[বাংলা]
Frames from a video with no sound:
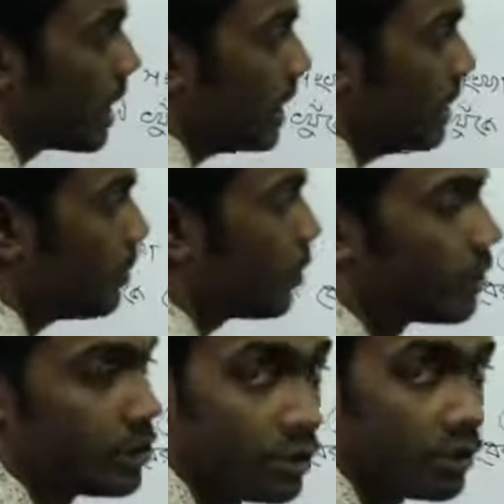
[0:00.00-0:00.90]
আমরা ইফ
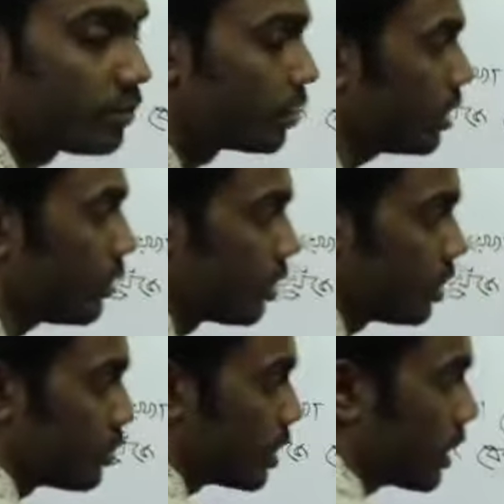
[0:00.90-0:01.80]
কন্ডিশনের মধ্যে
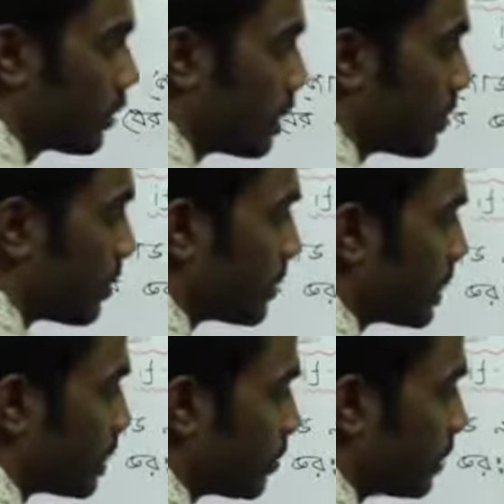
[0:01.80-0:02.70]
কন্ডিশনটাকে একটু এভাবে
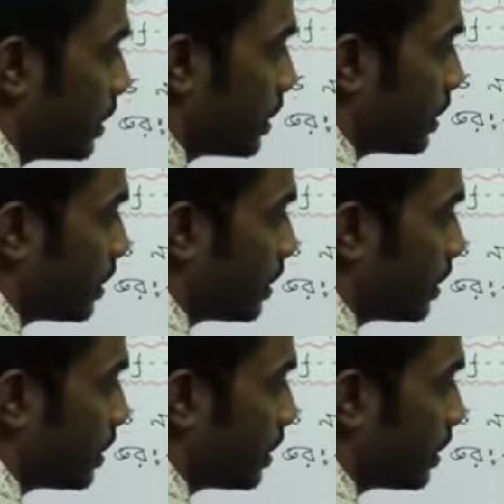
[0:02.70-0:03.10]
সেট করি